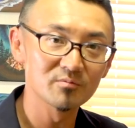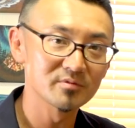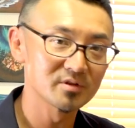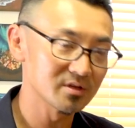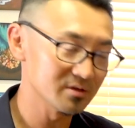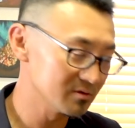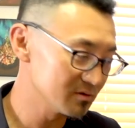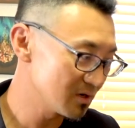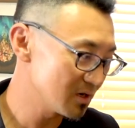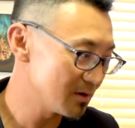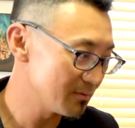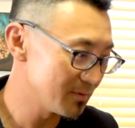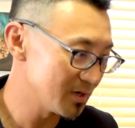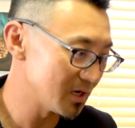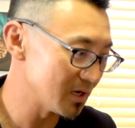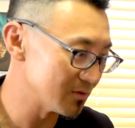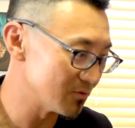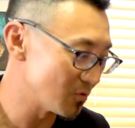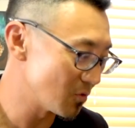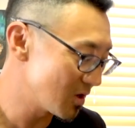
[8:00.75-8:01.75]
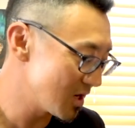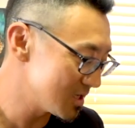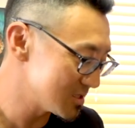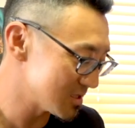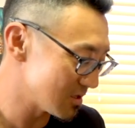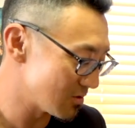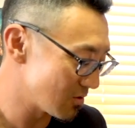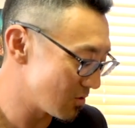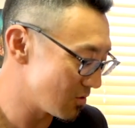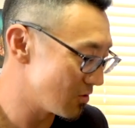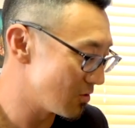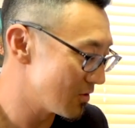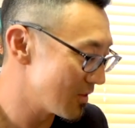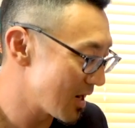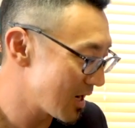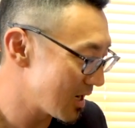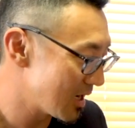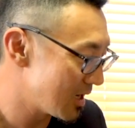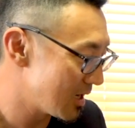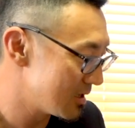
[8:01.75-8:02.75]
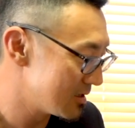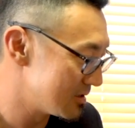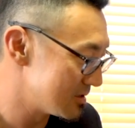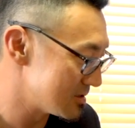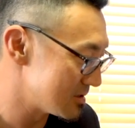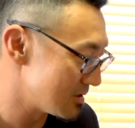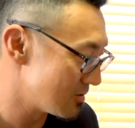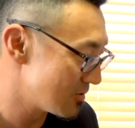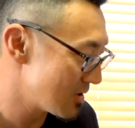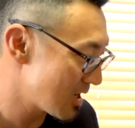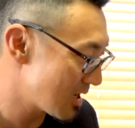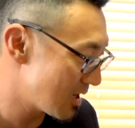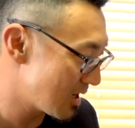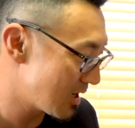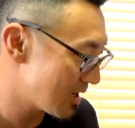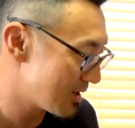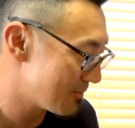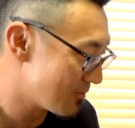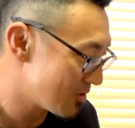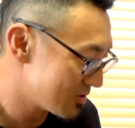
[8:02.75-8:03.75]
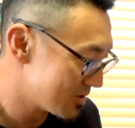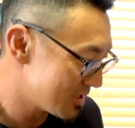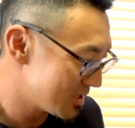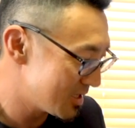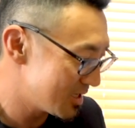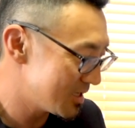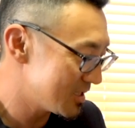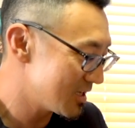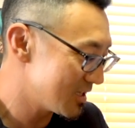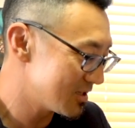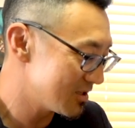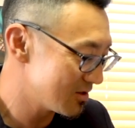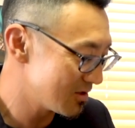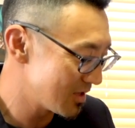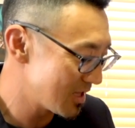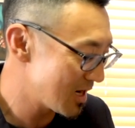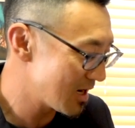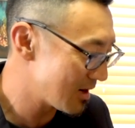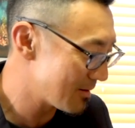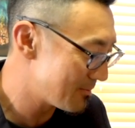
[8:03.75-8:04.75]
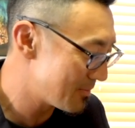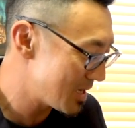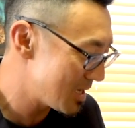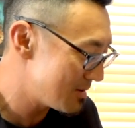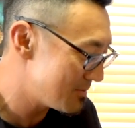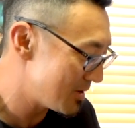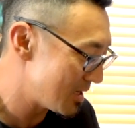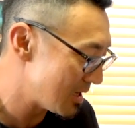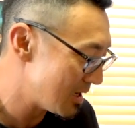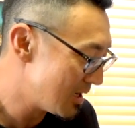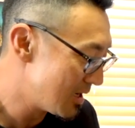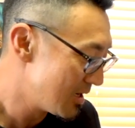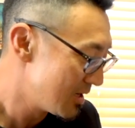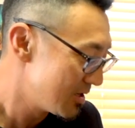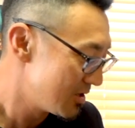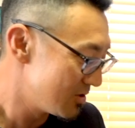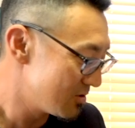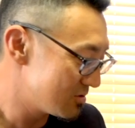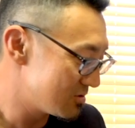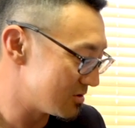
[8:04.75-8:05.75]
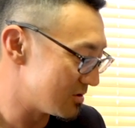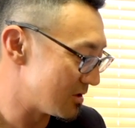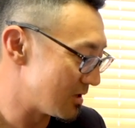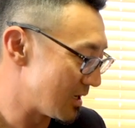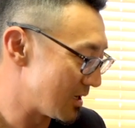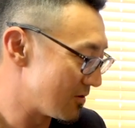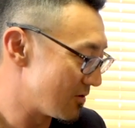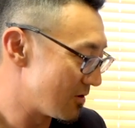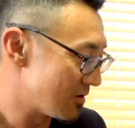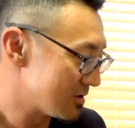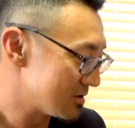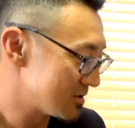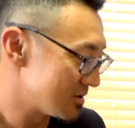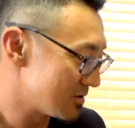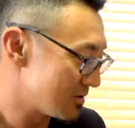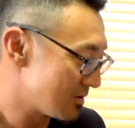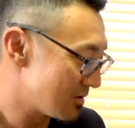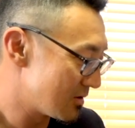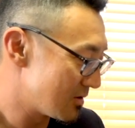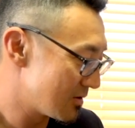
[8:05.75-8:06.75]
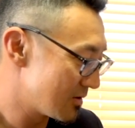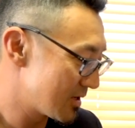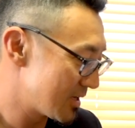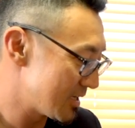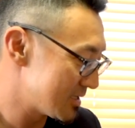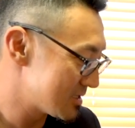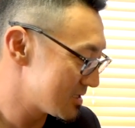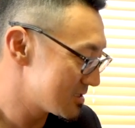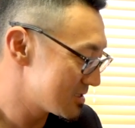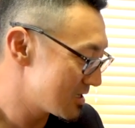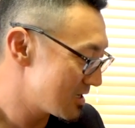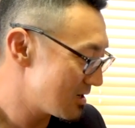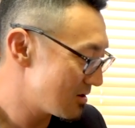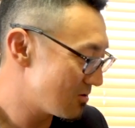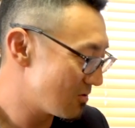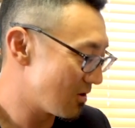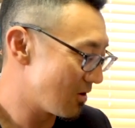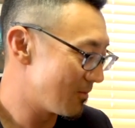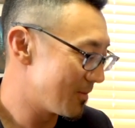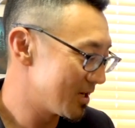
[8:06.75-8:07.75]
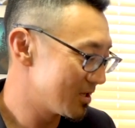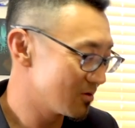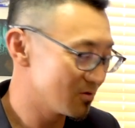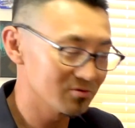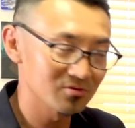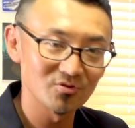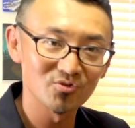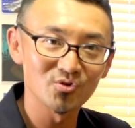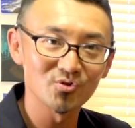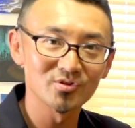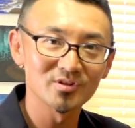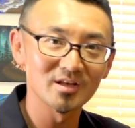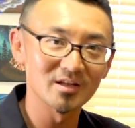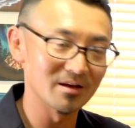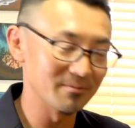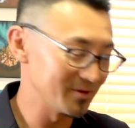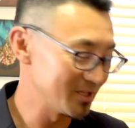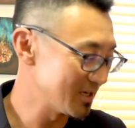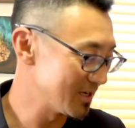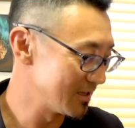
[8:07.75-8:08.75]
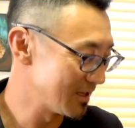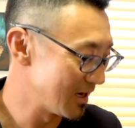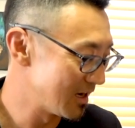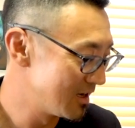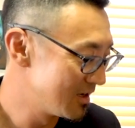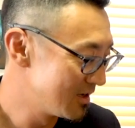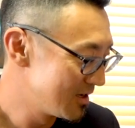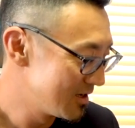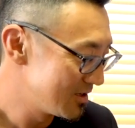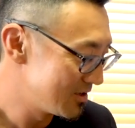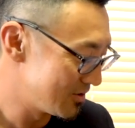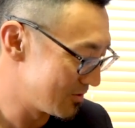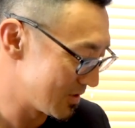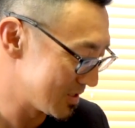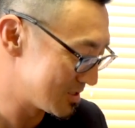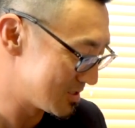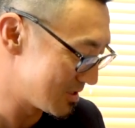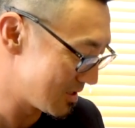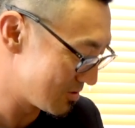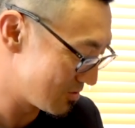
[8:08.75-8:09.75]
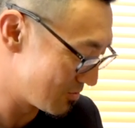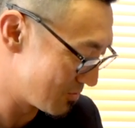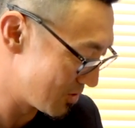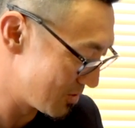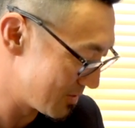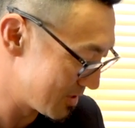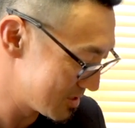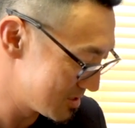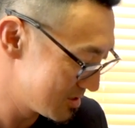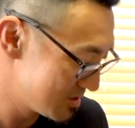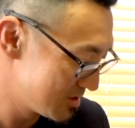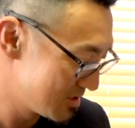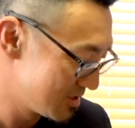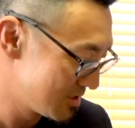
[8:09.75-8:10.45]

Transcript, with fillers: っていうのが、まあ、あのお母さんのこのお腹ですね。お腹からもう出てきたてのなんかベイビー、よくあのその警察学校がお前のことを取ったなみたいなニュアンスだと思います。